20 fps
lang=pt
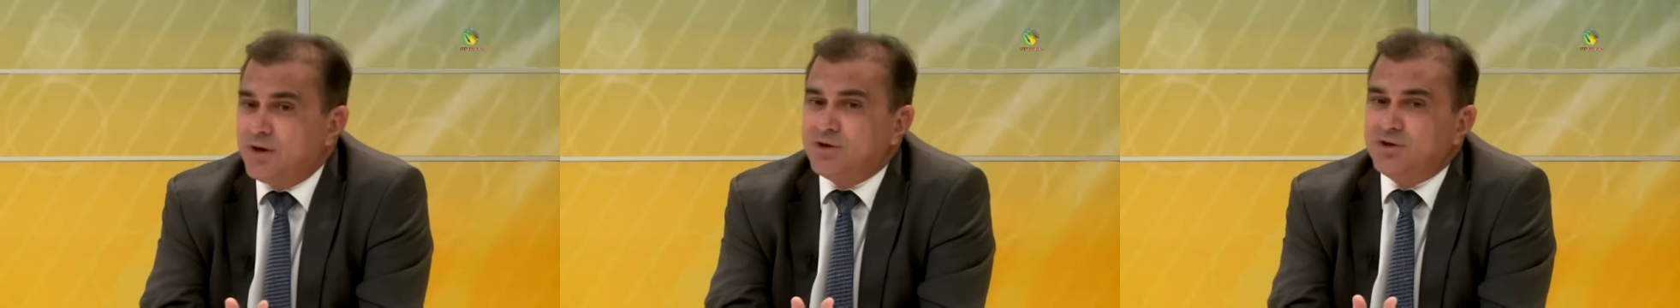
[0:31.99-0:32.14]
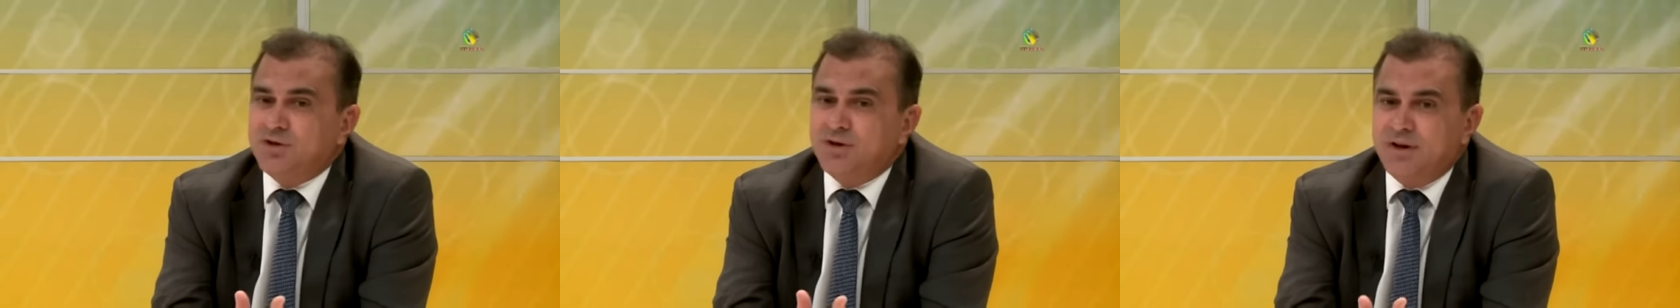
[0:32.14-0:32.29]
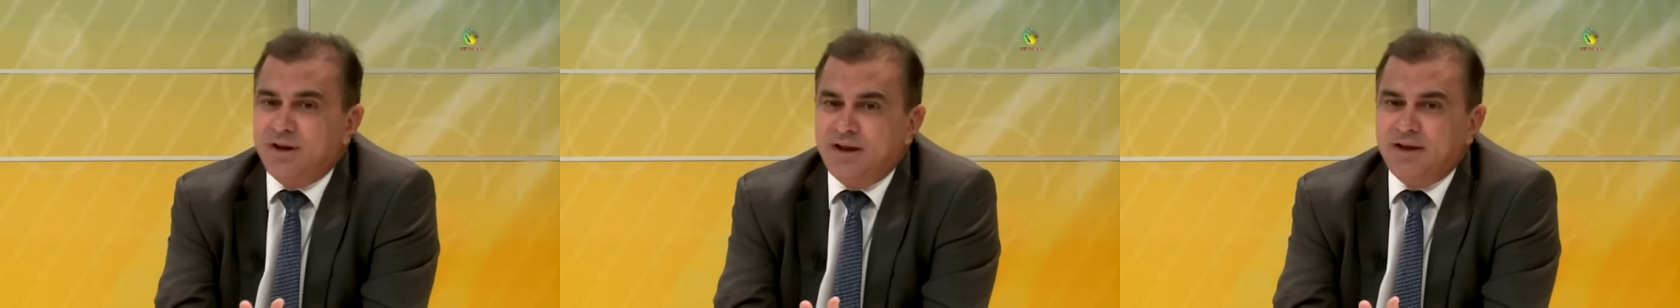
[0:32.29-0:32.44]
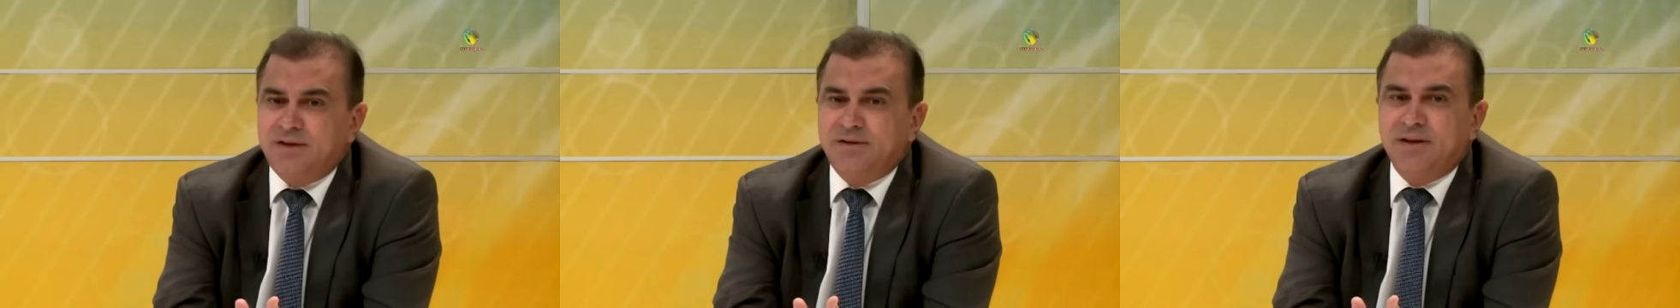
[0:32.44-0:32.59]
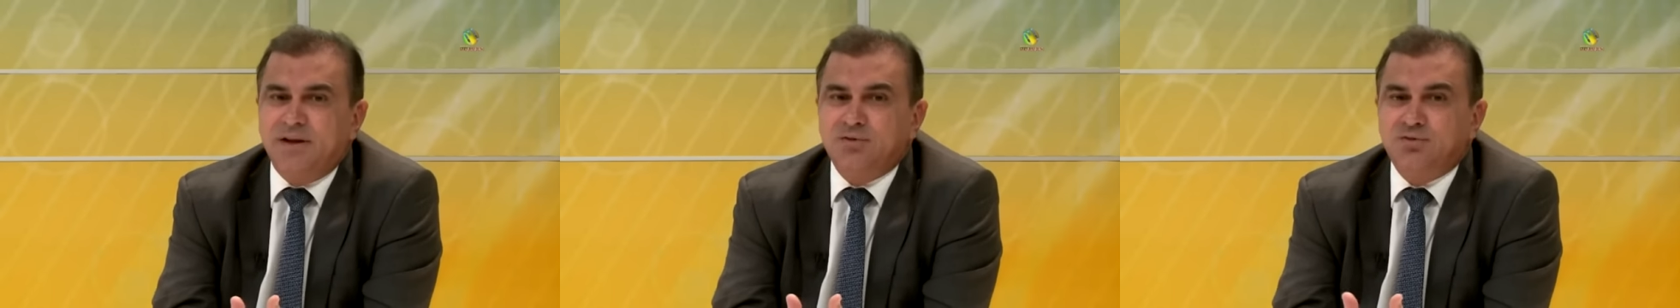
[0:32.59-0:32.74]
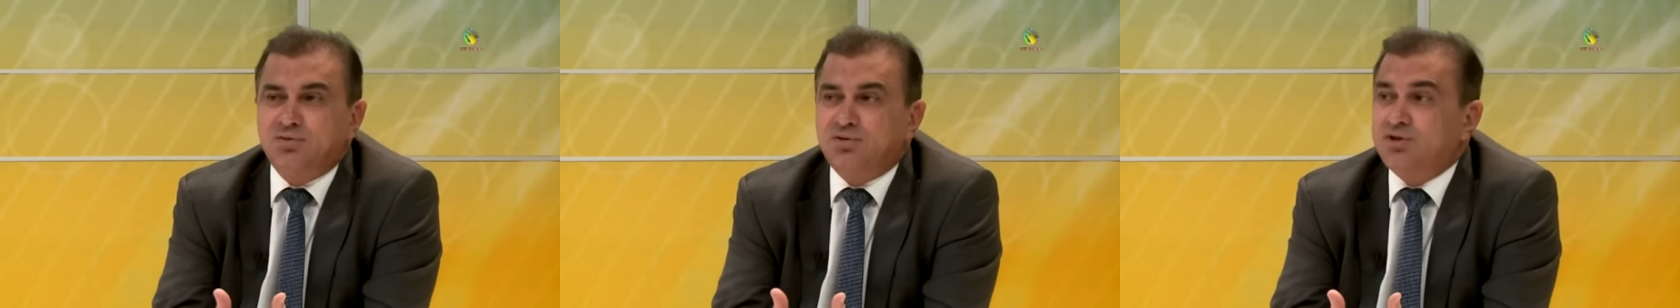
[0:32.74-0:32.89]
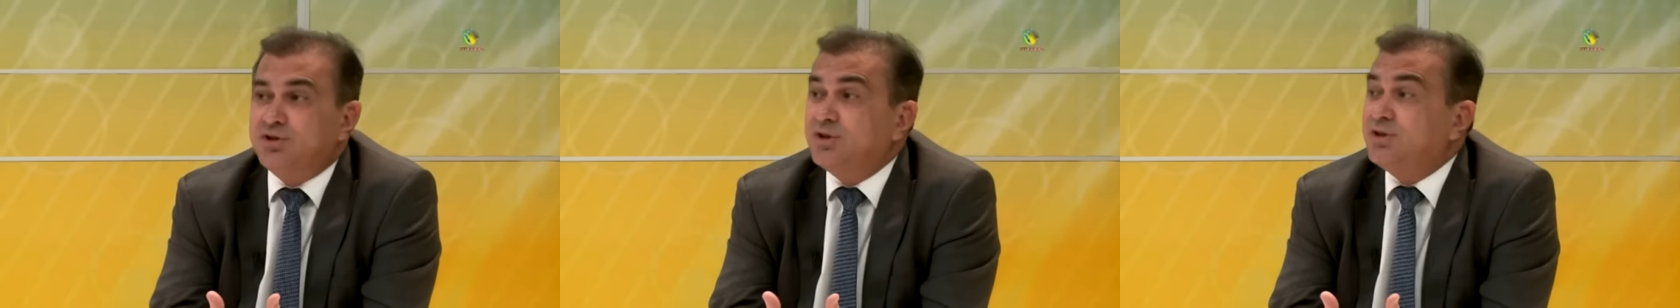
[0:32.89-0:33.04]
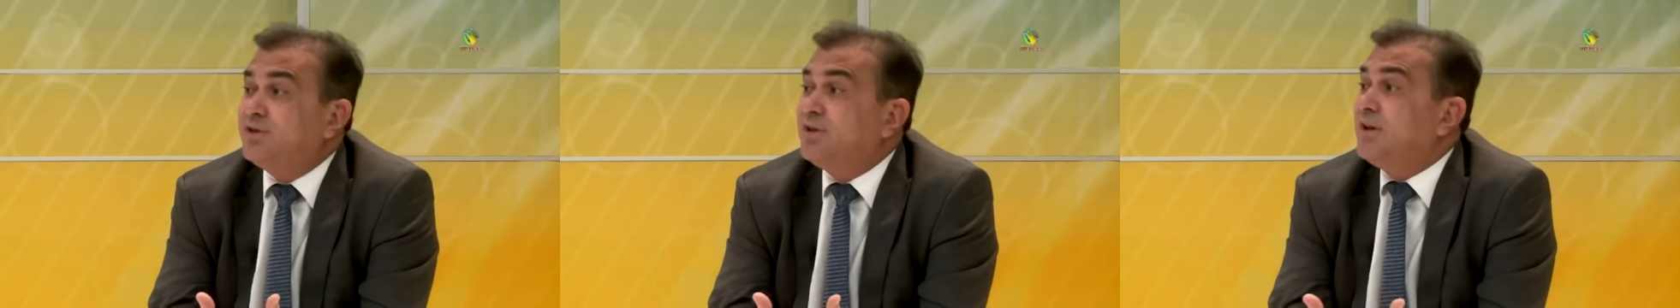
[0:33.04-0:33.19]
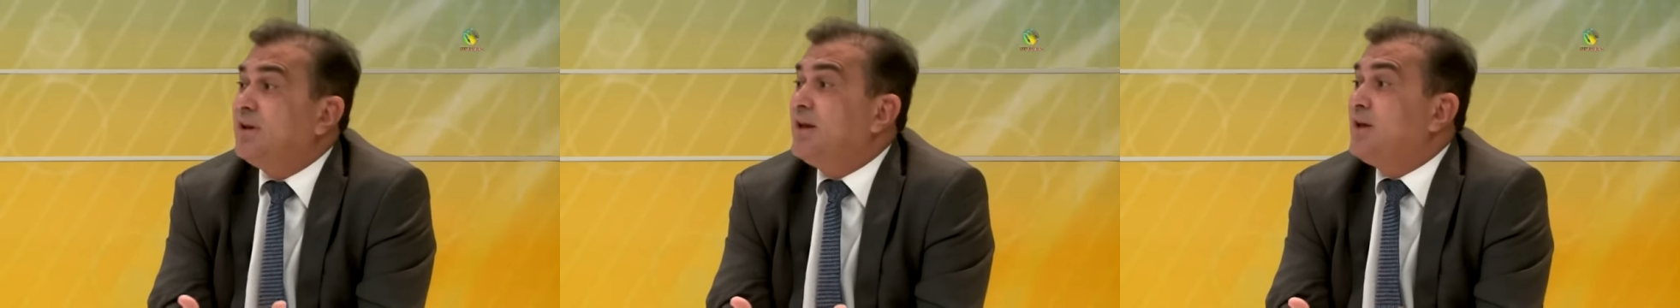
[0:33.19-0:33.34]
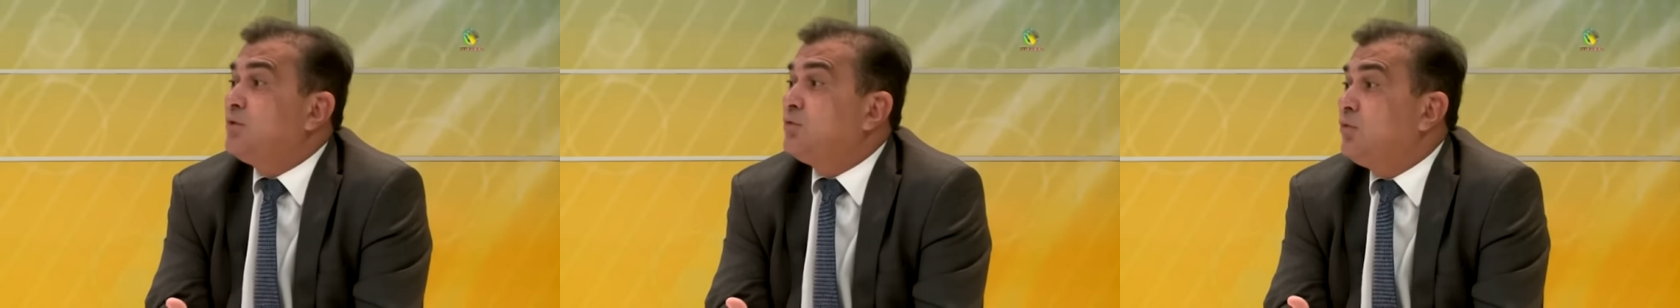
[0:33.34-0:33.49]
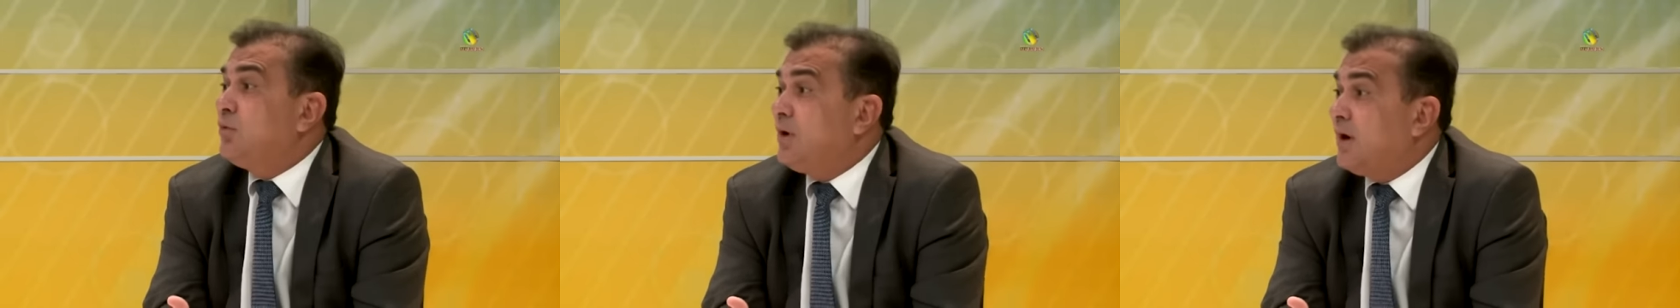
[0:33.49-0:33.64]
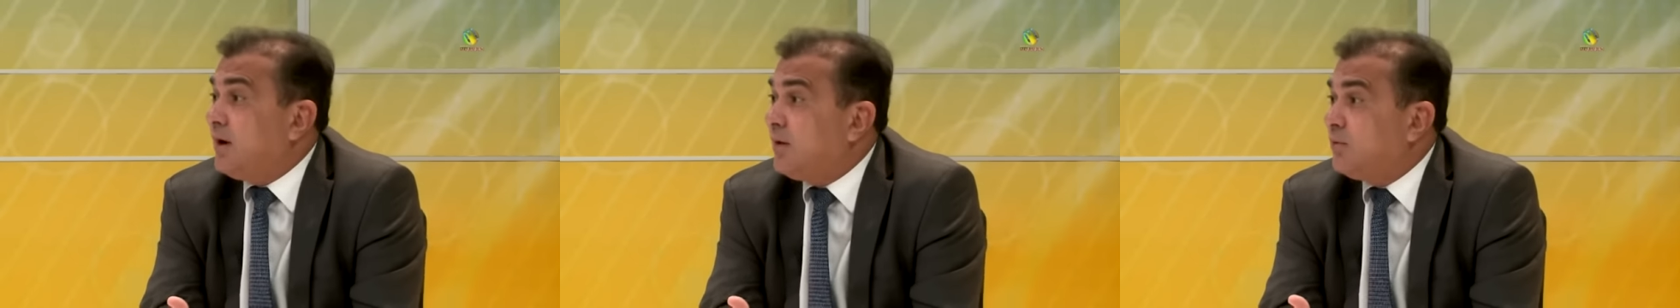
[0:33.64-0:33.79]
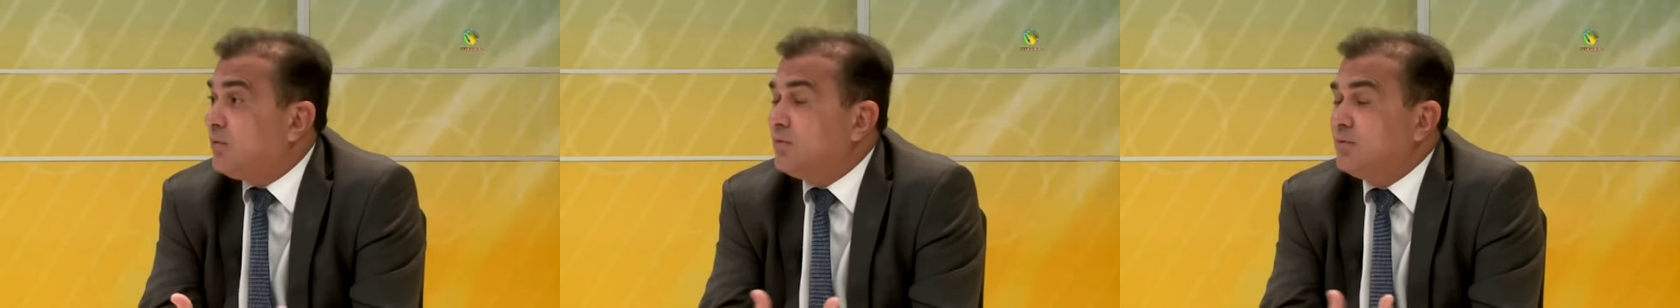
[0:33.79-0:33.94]
atinentes à justiça
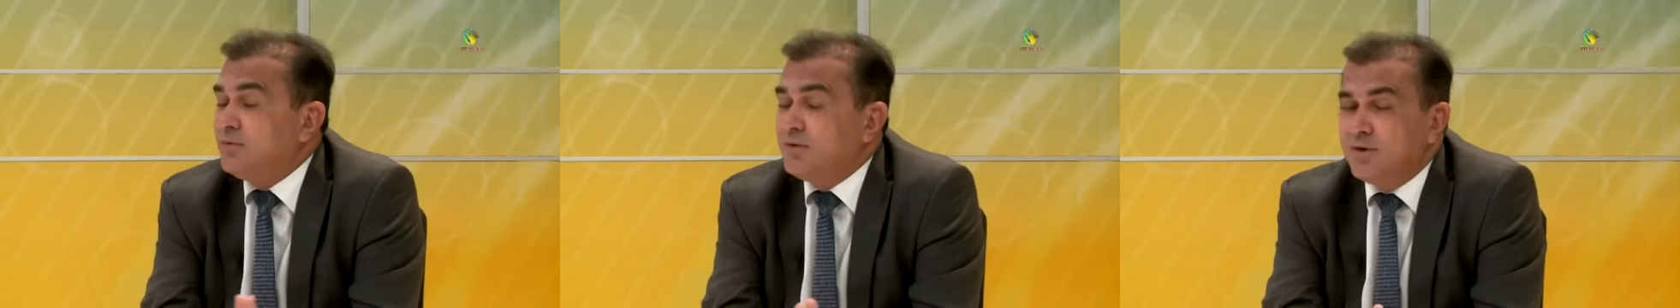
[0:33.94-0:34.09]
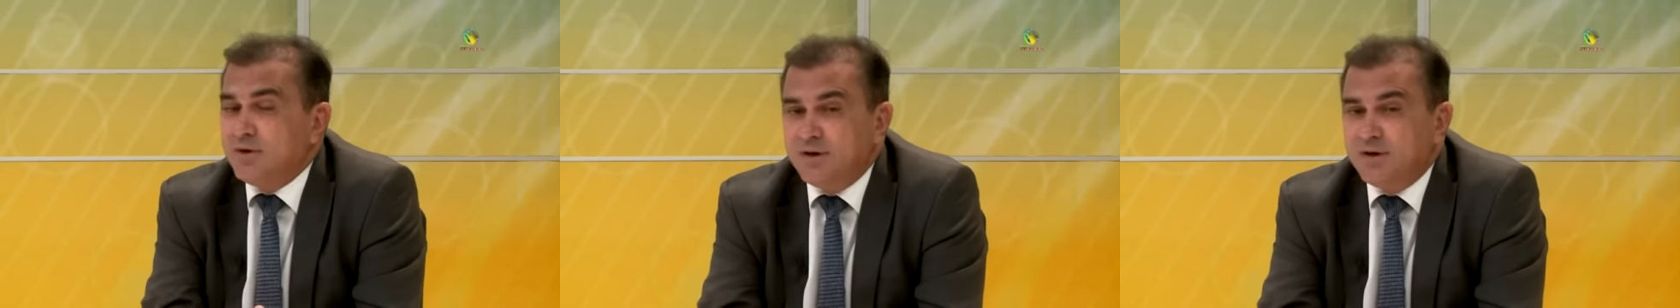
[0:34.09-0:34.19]
eleitoral.